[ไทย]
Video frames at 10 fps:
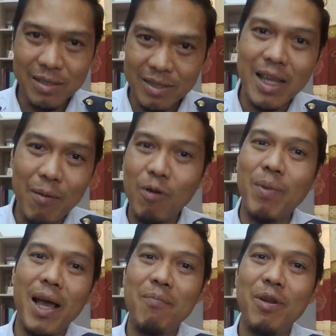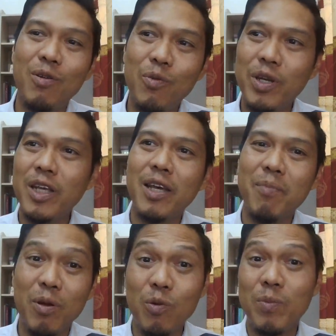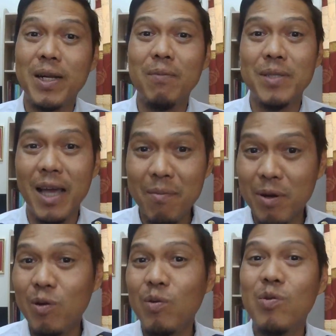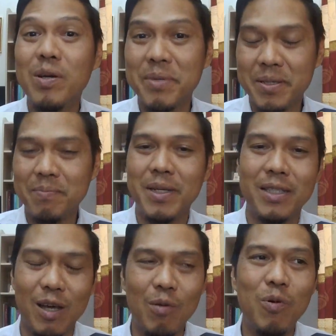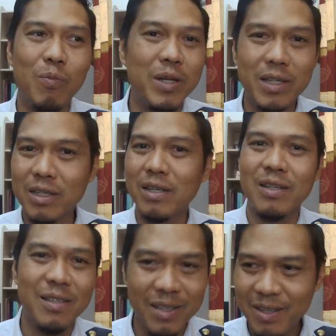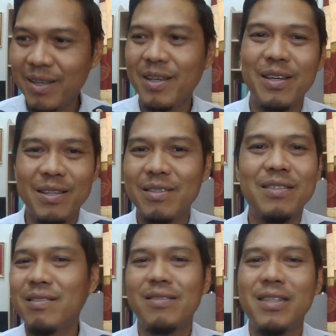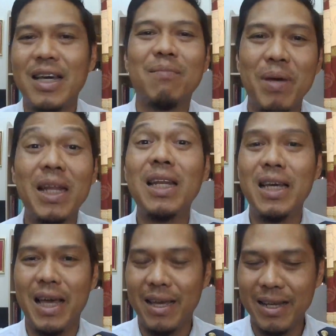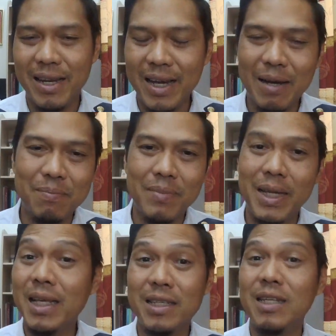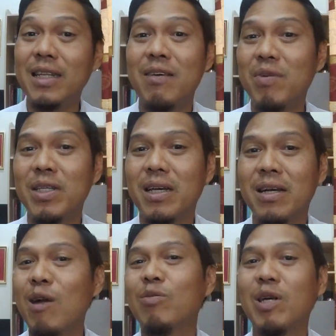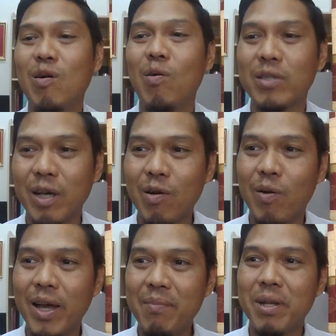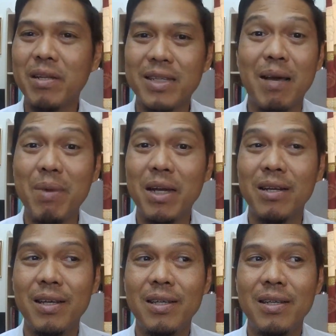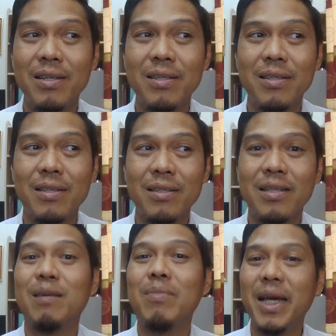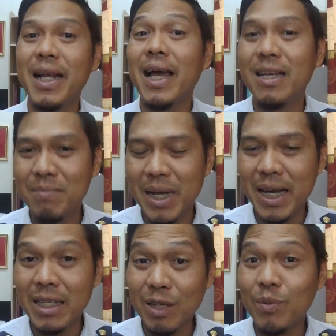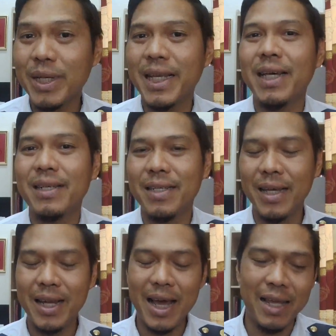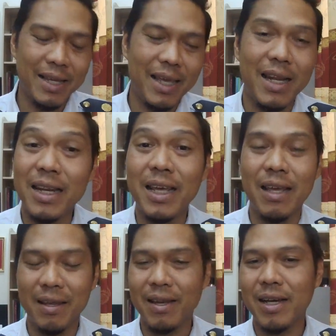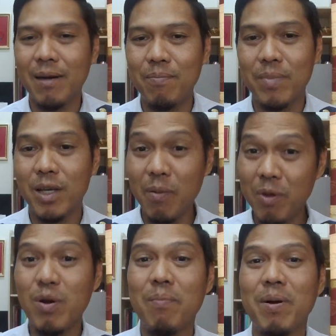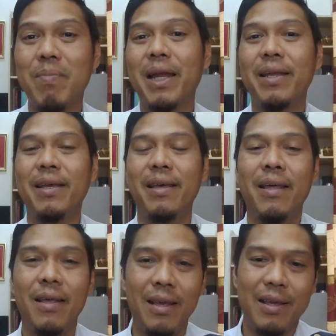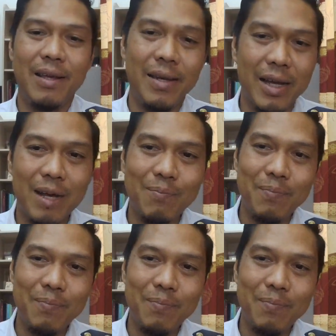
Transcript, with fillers: ทำออกมาให้มันดูดีให้มันดูประทับใจให้มันรู้ร่วให้มันสำเร็จแต่ของผมนี่คือจัดไปเรื่อย ๆนะครับ ไม่ได้ซีเรียสว่าจะเข้าจะออกแต่ขอให้มันสามารถเสริมรายได้ขึ้นมาณจังหวะเนี้ยให้ได้แค่นั้นเองนะครับ ก็มีความประมาณนี้นะครับ